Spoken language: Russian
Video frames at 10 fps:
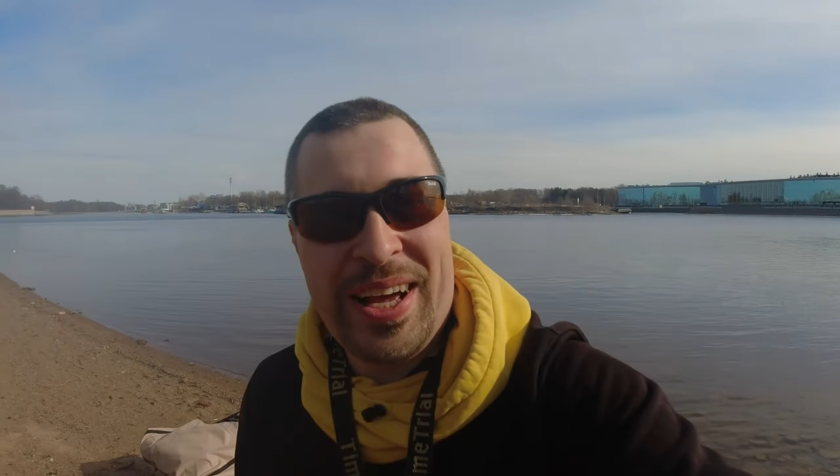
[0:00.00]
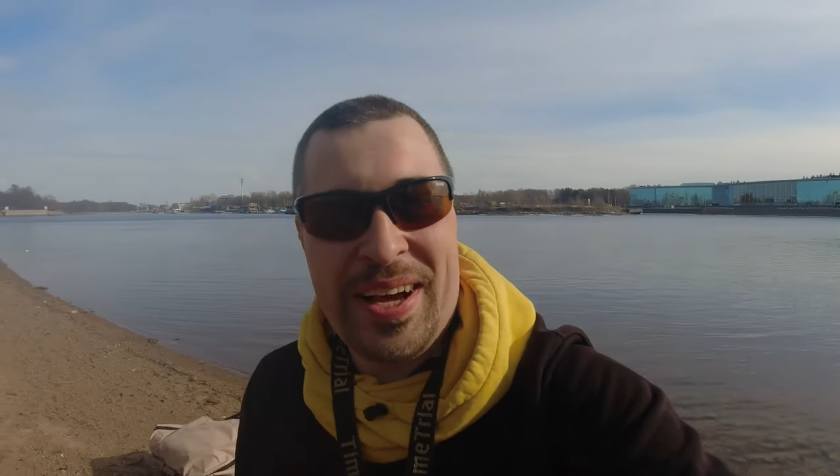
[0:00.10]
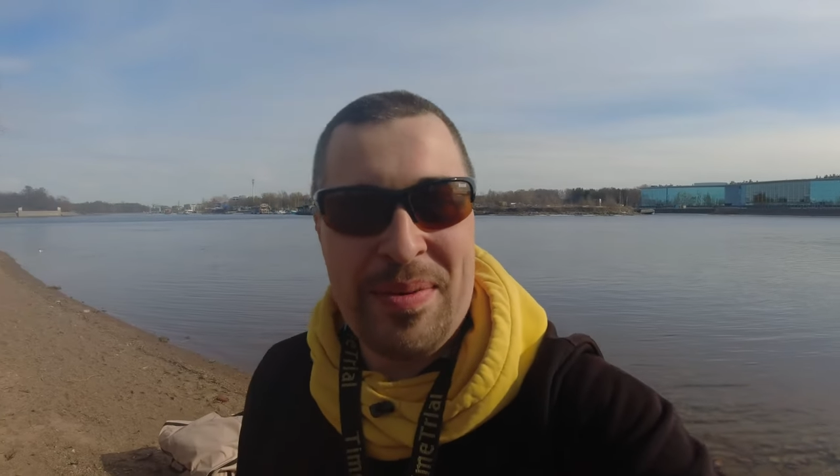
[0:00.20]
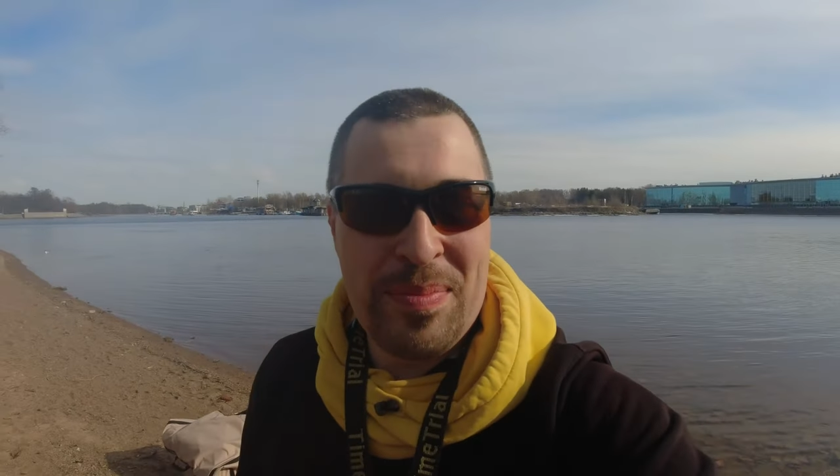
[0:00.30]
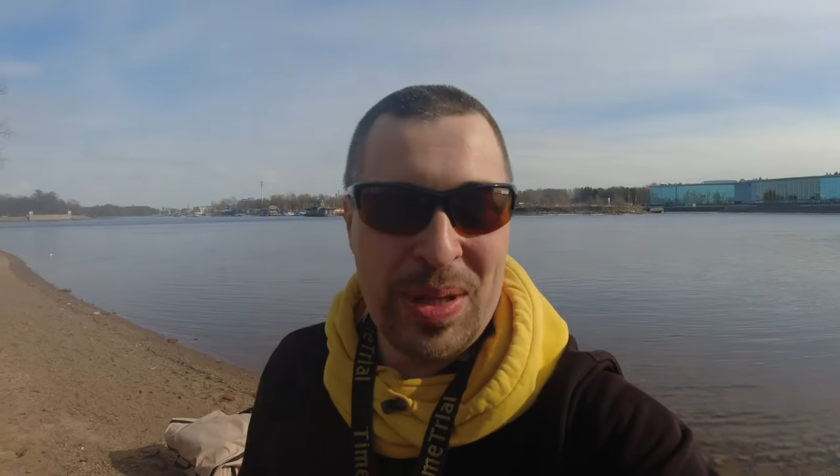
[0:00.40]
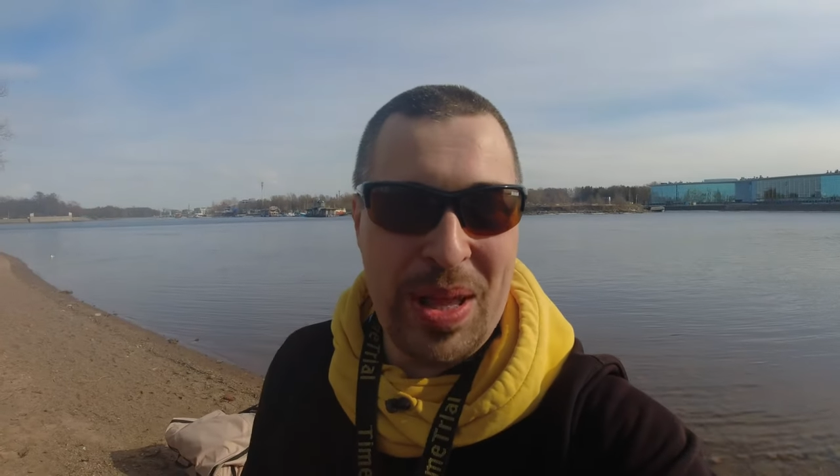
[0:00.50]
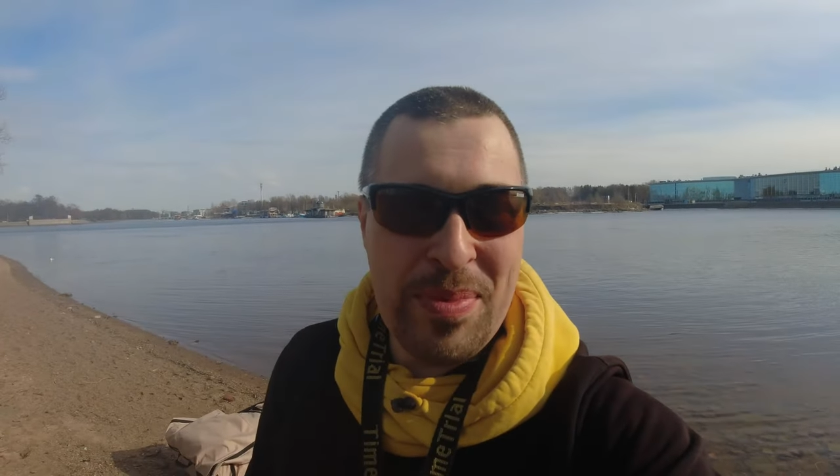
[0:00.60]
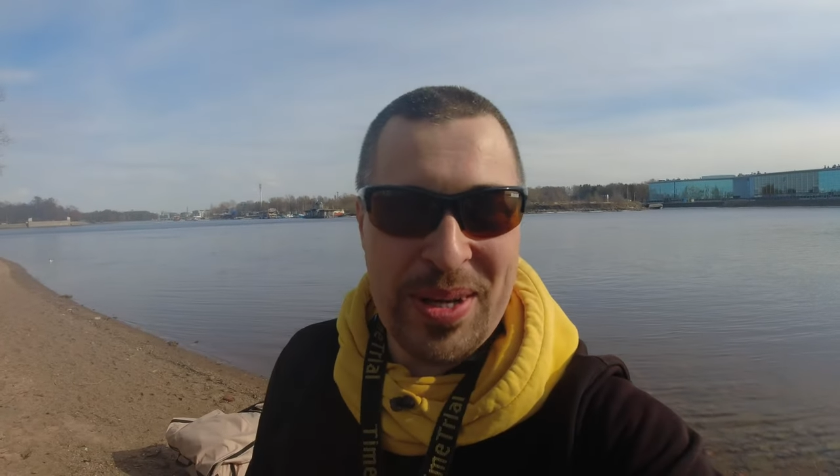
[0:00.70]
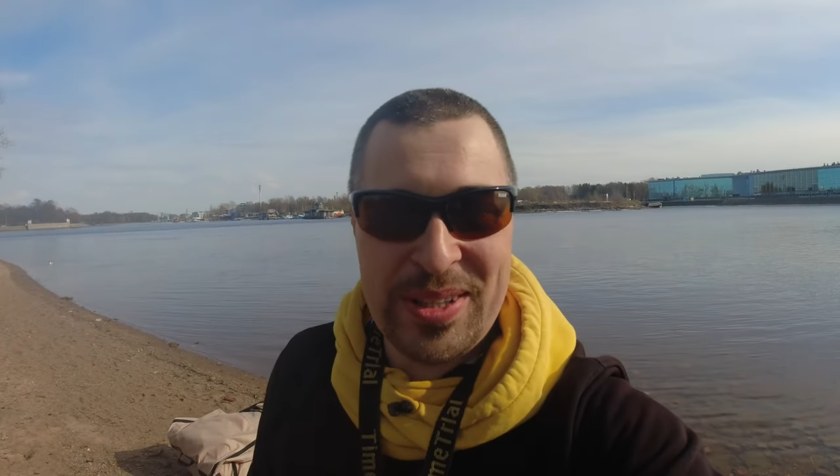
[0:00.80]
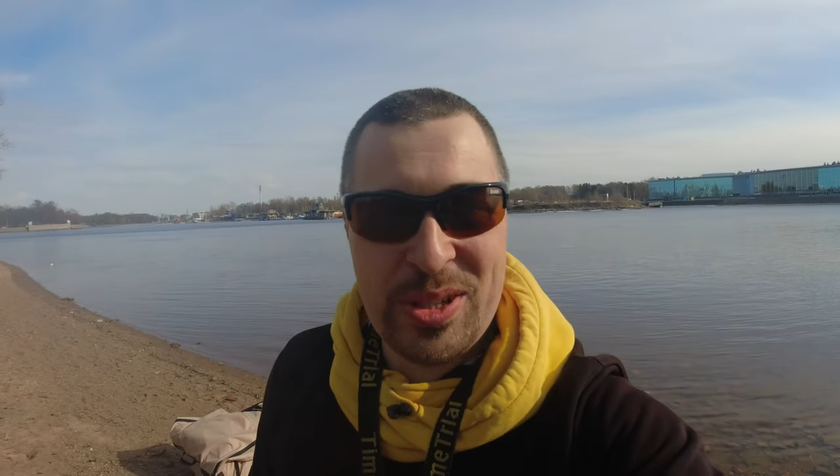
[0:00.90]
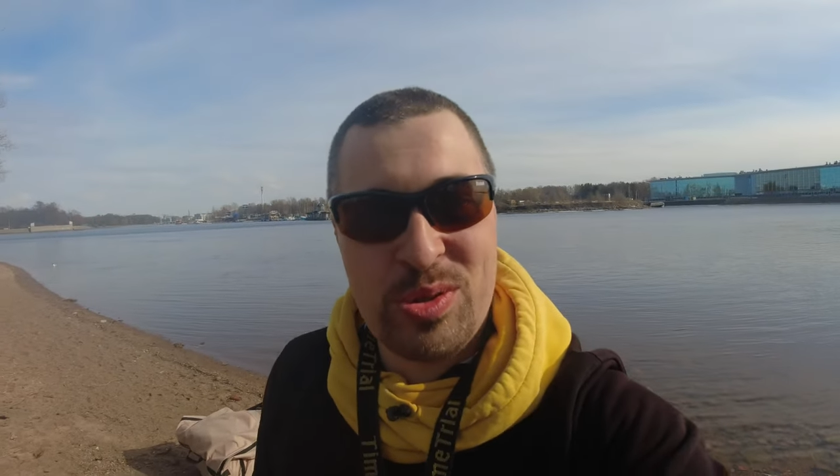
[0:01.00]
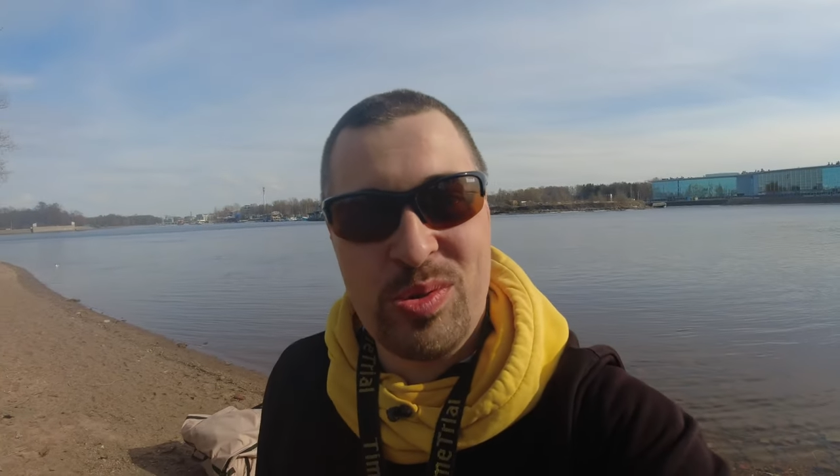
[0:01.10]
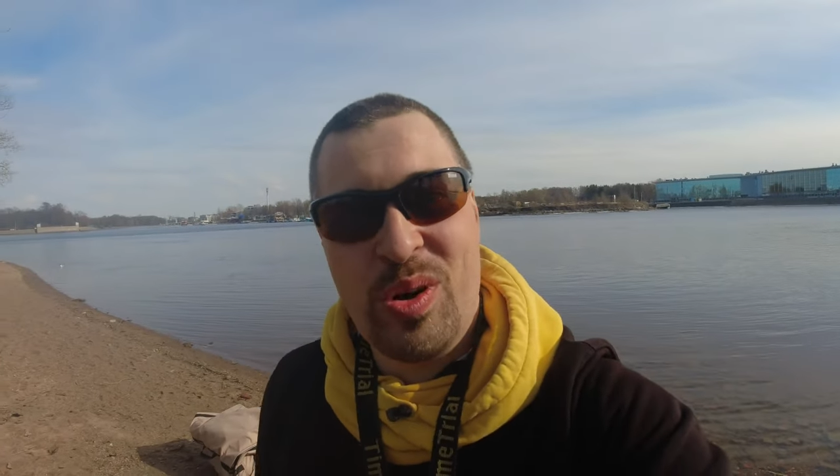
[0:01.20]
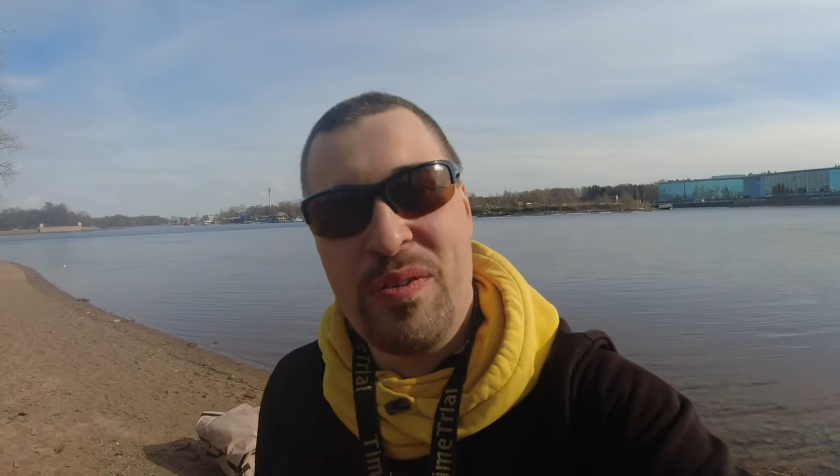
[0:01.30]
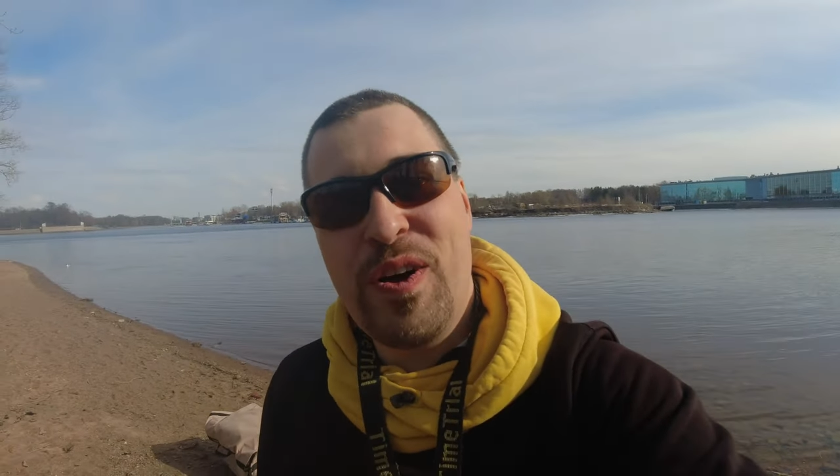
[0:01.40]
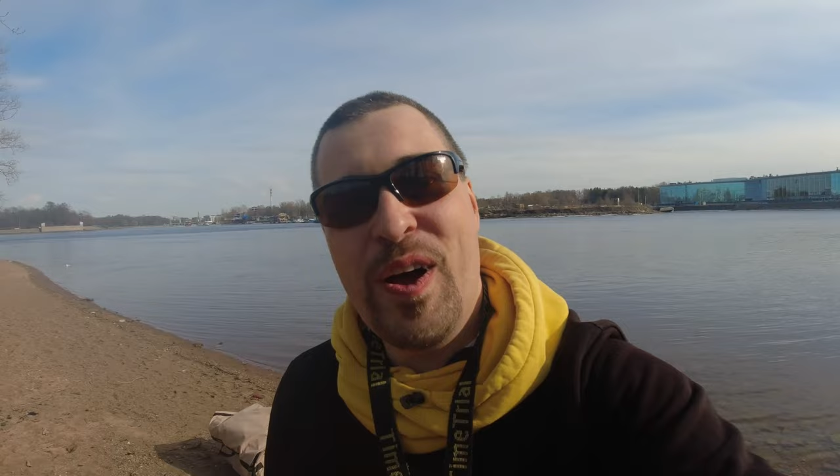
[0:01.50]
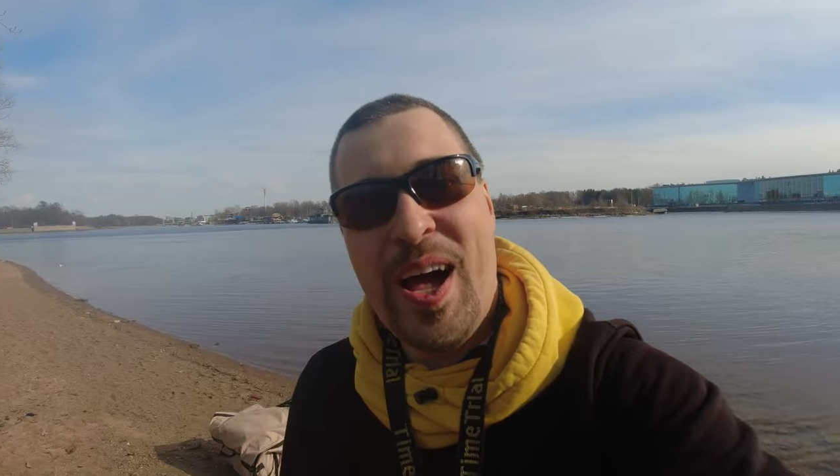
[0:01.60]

для маломерных судов.